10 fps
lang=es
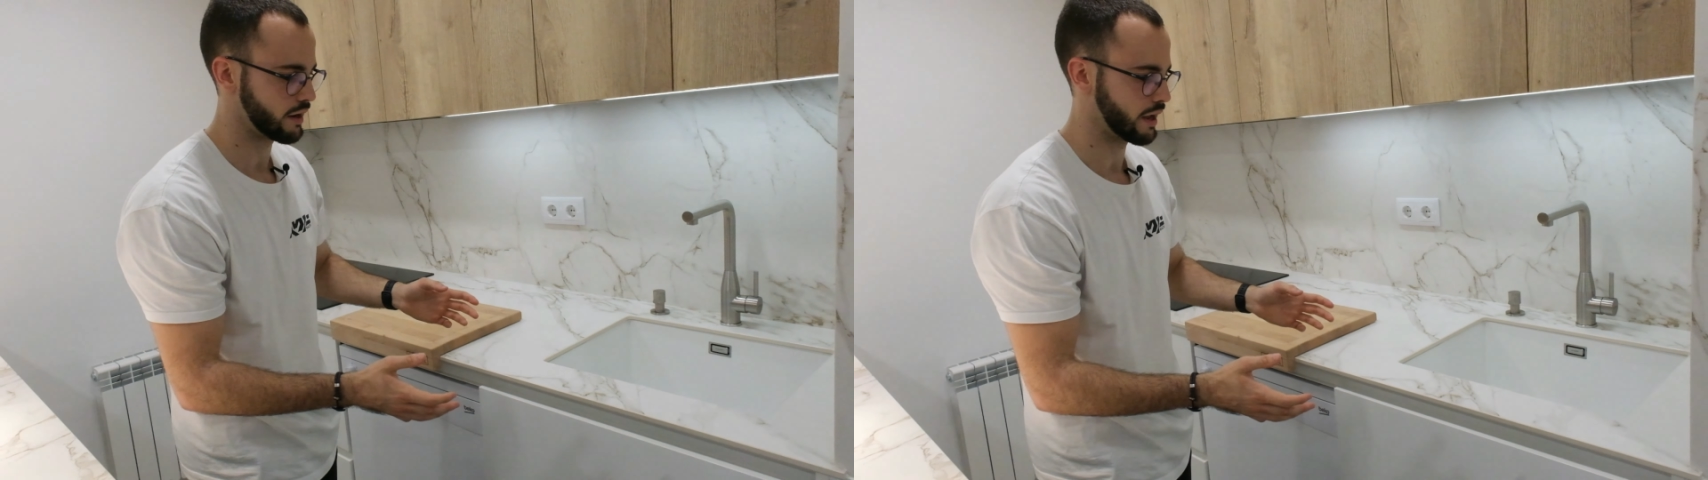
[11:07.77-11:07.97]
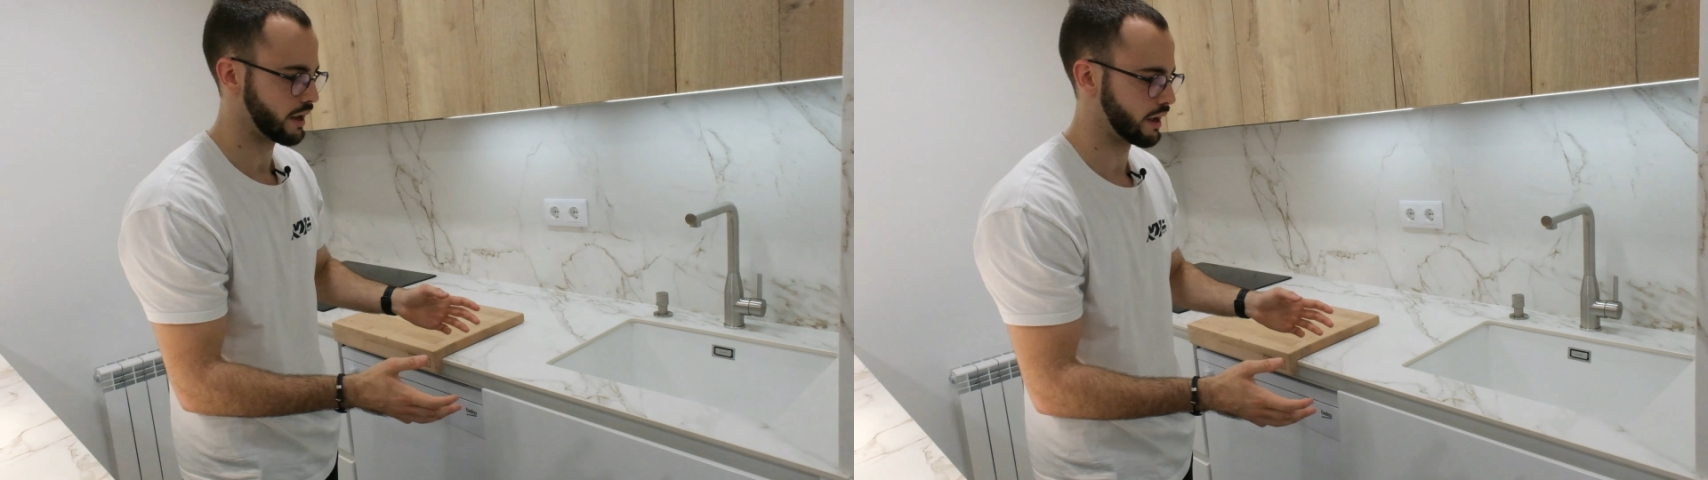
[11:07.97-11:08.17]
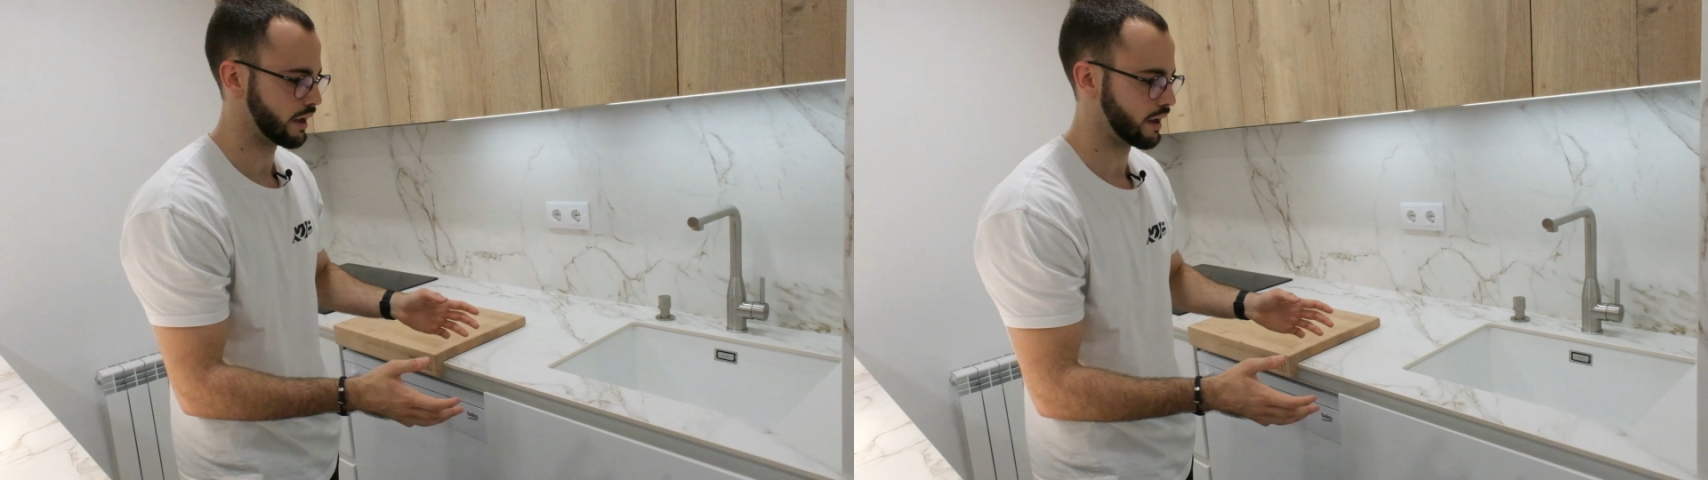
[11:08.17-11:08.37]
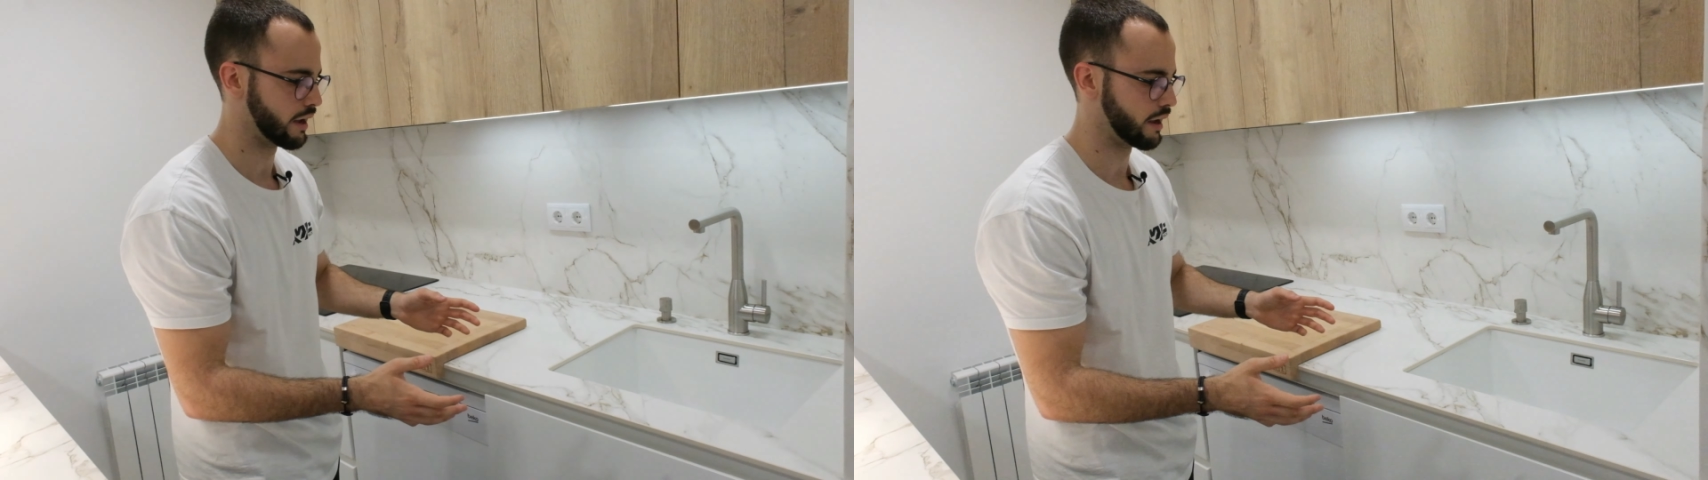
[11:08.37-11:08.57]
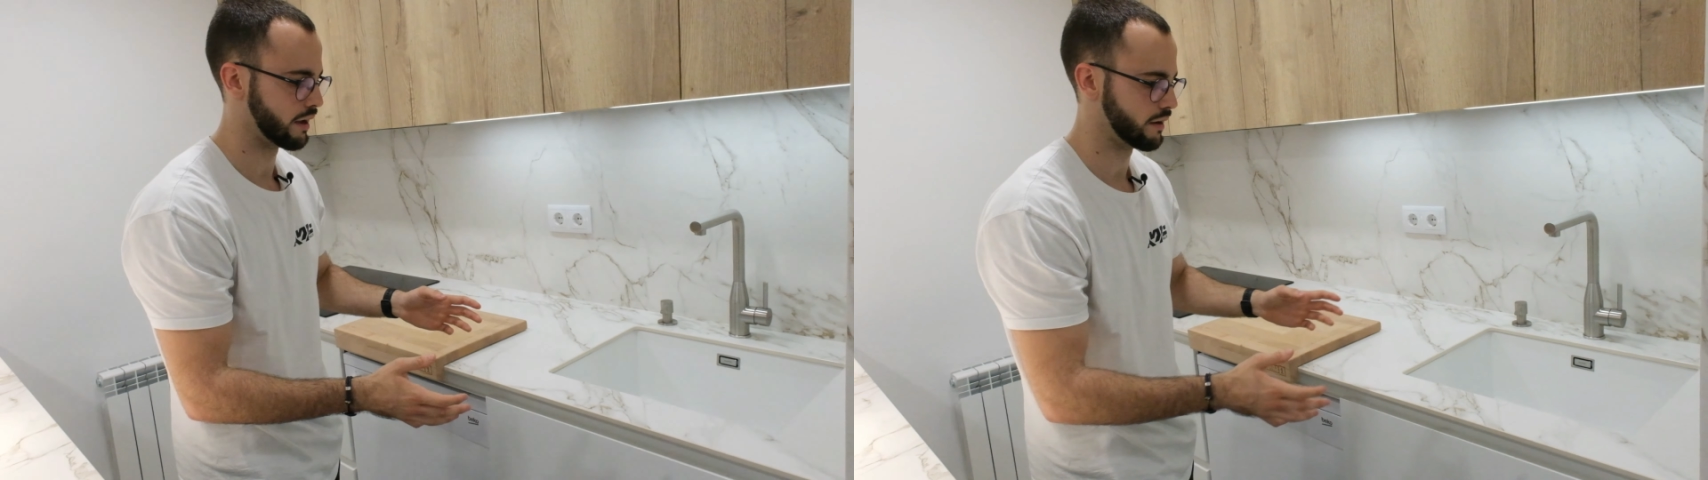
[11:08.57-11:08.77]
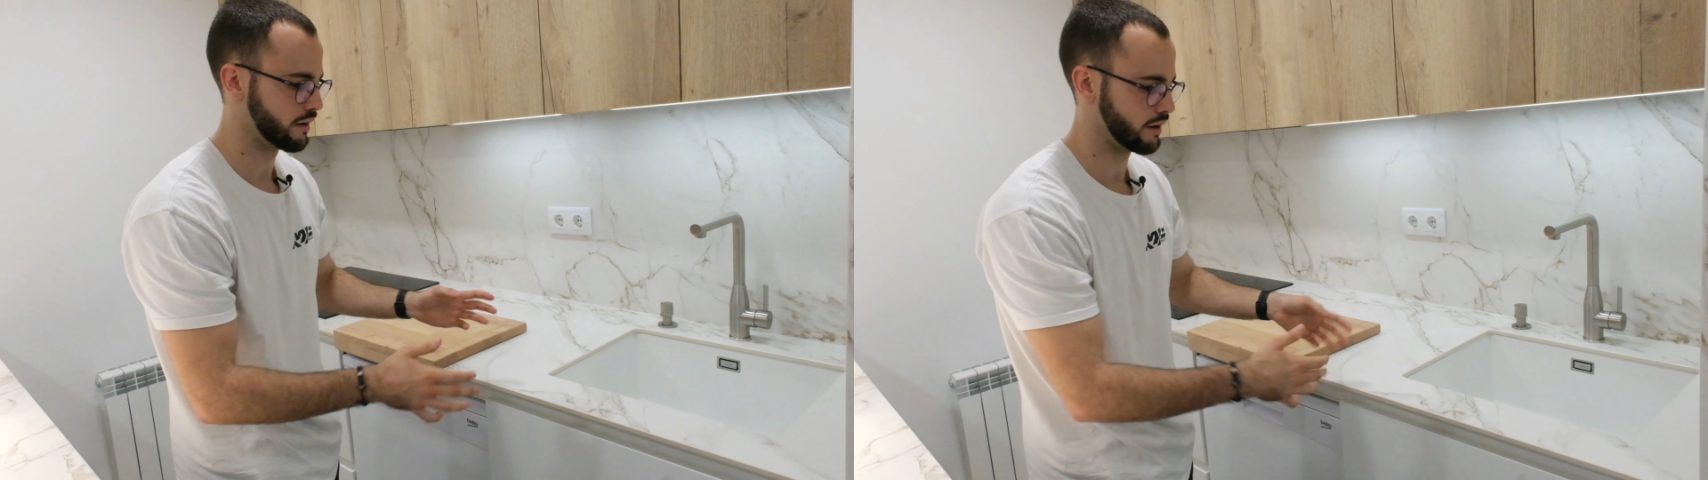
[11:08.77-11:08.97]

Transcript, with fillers: la,